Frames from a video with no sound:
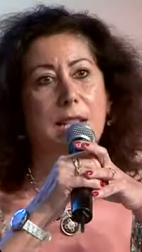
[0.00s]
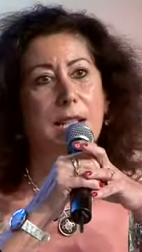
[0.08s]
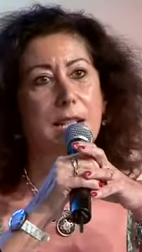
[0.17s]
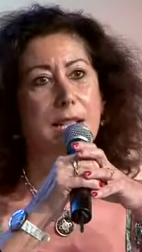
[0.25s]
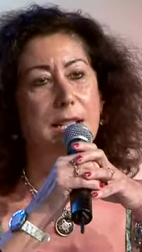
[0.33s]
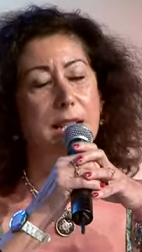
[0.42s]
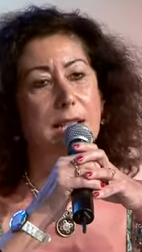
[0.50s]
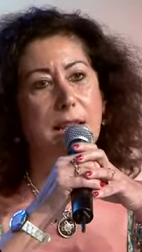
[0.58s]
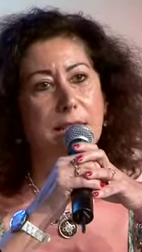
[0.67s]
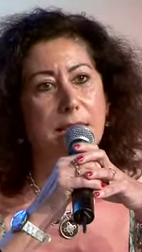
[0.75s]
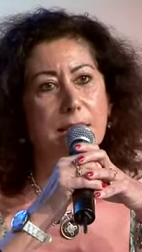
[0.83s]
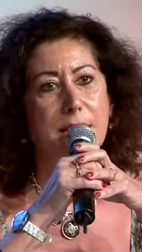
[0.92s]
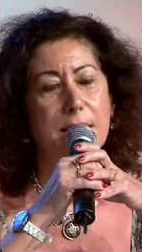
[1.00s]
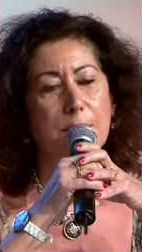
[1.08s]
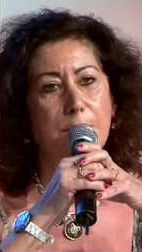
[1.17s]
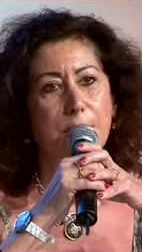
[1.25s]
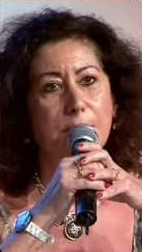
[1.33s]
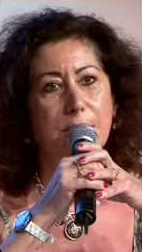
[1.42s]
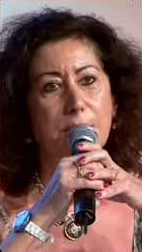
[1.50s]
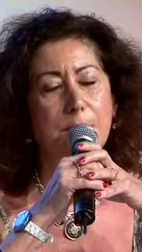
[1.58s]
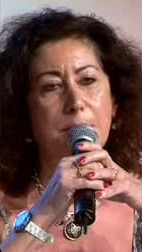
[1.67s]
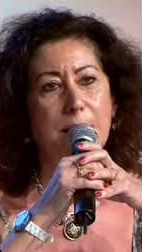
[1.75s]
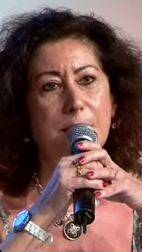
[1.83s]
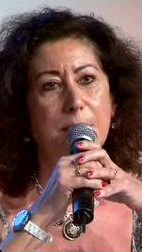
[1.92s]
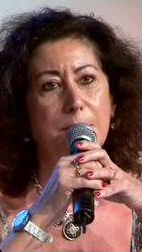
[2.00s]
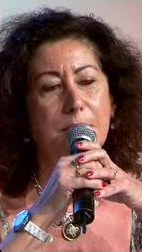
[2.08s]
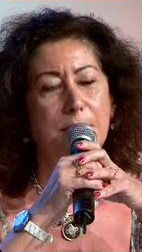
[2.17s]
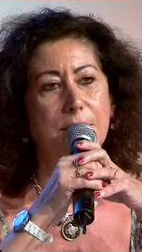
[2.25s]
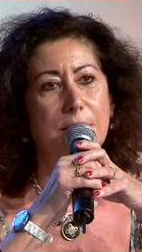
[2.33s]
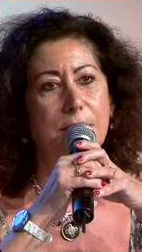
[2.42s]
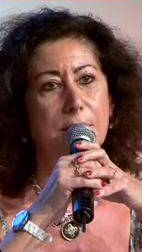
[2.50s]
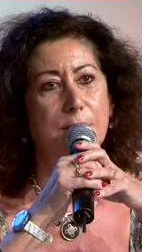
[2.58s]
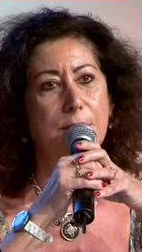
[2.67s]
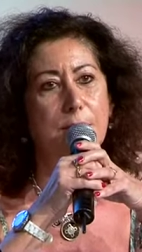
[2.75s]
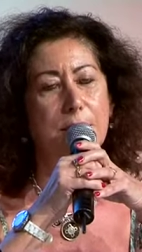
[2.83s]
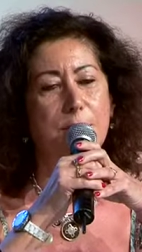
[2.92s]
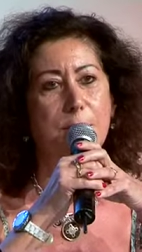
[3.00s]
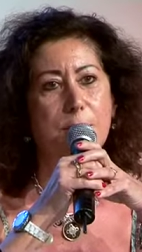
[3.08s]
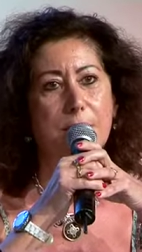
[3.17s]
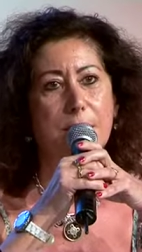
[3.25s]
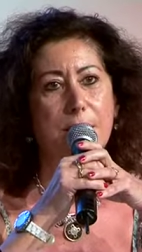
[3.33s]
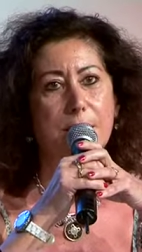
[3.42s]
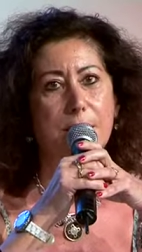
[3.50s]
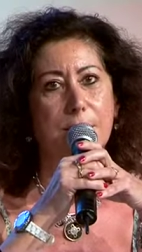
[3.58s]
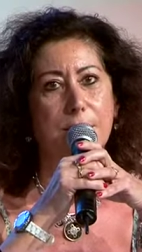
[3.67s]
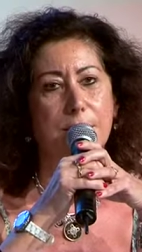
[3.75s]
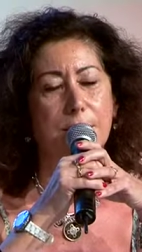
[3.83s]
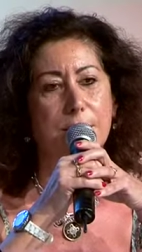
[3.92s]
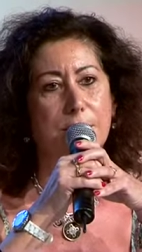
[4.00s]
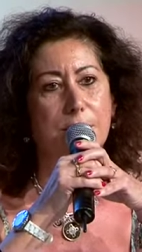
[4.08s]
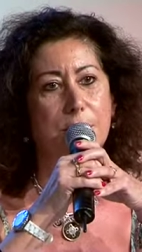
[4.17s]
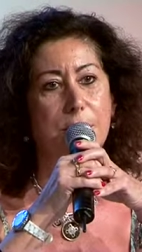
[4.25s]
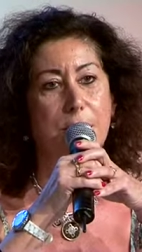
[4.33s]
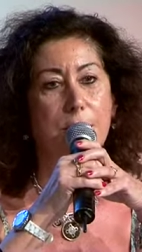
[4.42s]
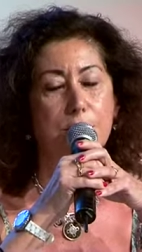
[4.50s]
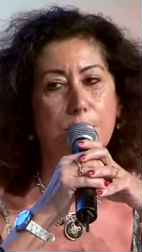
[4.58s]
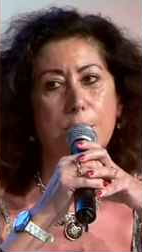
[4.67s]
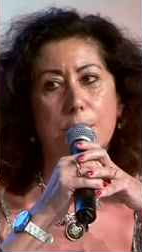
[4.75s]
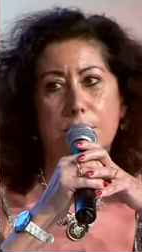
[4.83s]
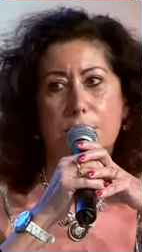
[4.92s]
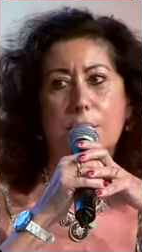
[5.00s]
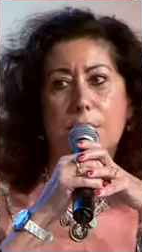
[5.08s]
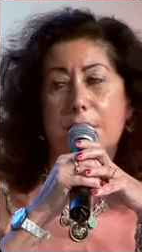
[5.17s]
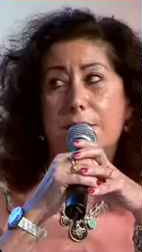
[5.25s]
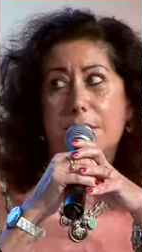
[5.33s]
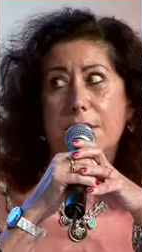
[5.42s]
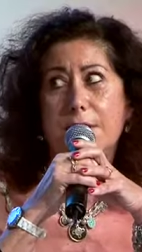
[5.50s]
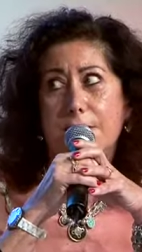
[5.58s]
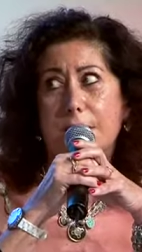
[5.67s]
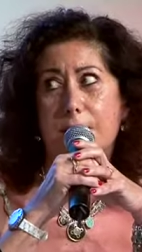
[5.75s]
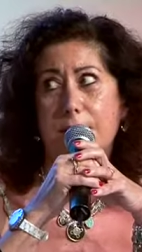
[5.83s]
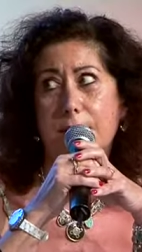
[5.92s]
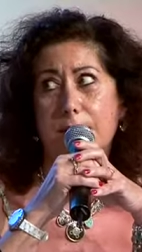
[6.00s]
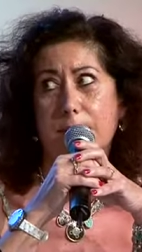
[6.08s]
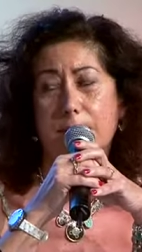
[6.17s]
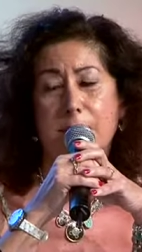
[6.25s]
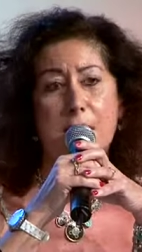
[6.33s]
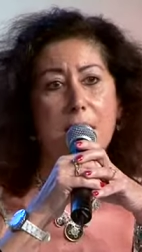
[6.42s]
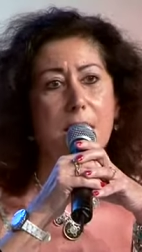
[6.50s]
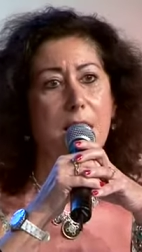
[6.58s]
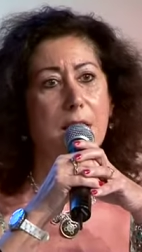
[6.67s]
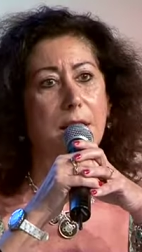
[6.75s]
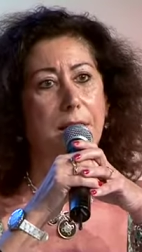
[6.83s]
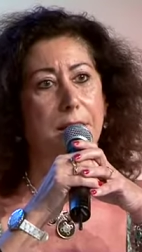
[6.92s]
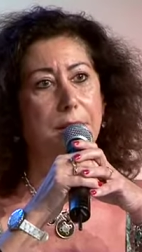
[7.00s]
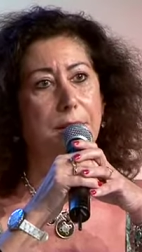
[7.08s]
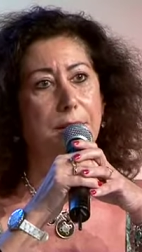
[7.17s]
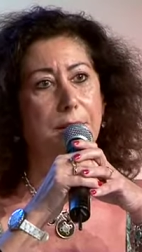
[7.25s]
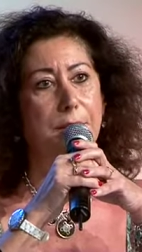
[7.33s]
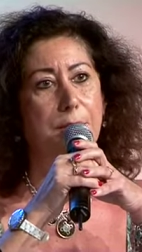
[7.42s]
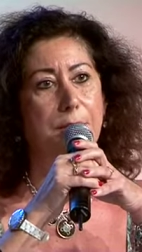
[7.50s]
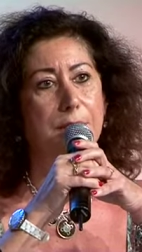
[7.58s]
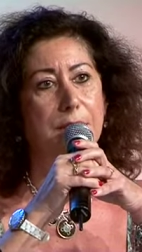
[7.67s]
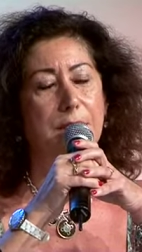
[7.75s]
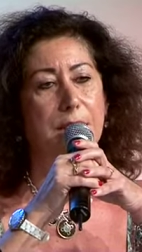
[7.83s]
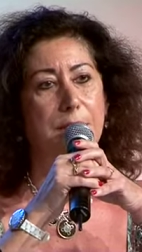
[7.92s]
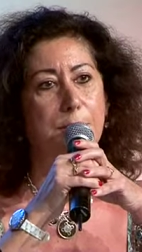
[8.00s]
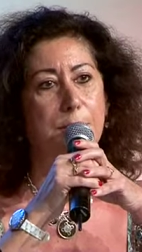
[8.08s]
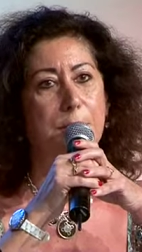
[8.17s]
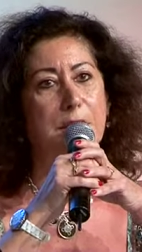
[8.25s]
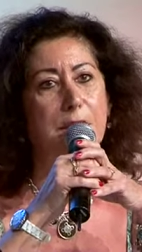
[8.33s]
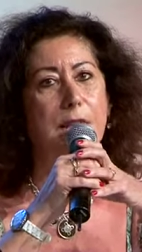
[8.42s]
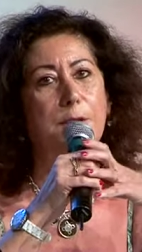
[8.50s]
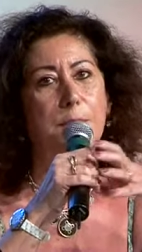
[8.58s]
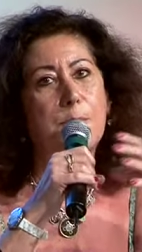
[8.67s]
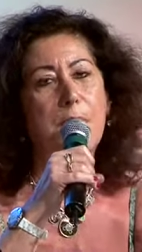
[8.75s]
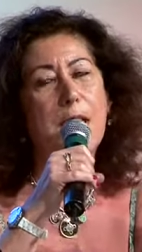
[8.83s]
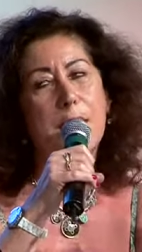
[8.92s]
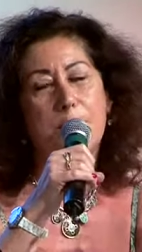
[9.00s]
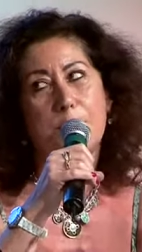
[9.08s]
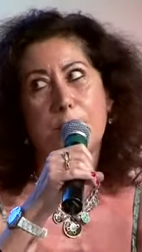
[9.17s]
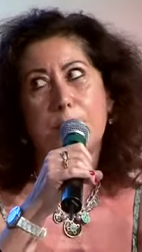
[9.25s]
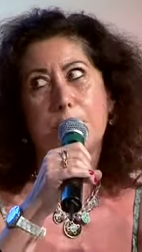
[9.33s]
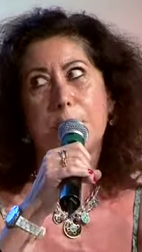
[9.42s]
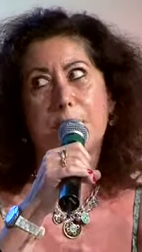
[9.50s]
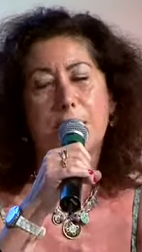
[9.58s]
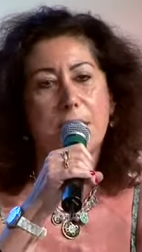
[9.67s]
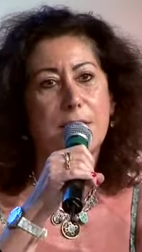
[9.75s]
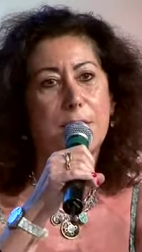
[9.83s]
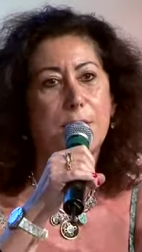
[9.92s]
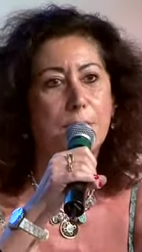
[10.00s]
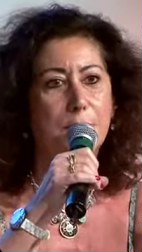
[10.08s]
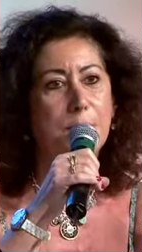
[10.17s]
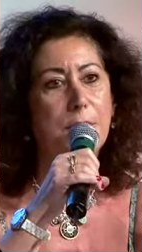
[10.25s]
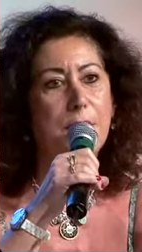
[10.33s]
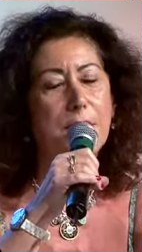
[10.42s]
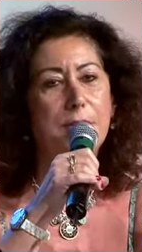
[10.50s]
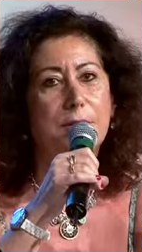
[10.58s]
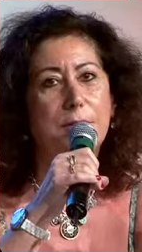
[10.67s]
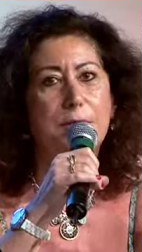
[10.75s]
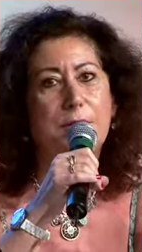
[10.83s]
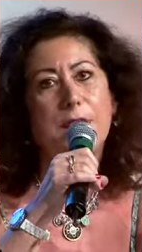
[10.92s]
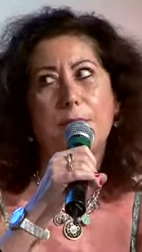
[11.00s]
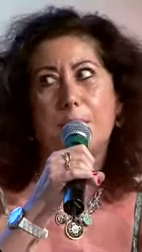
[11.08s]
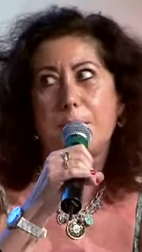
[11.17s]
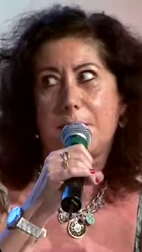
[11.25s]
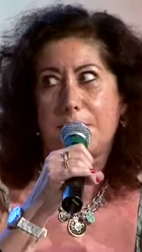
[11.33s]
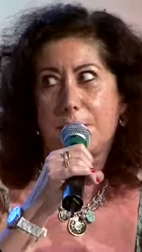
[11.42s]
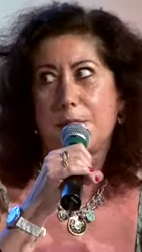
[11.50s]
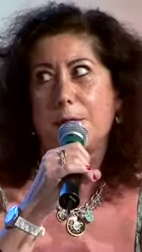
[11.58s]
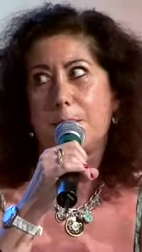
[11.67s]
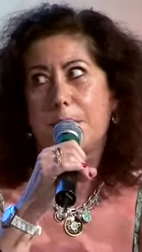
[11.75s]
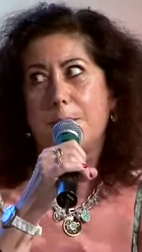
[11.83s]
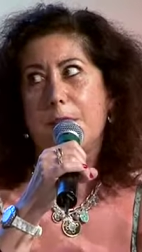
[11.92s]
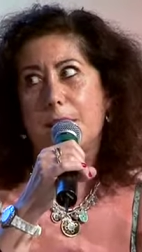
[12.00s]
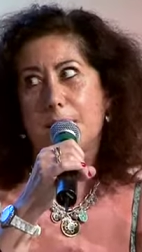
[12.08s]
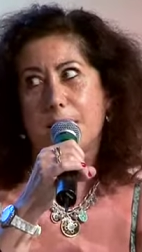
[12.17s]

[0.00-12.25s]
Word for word: Et ça, ça a été très important parce que maintenant, les réunions, elles ont pris un, je dirais, un cours tout à fait différent euh, on, est, on met quelque part un peu la direction en demeure de faire de la prévention primaire.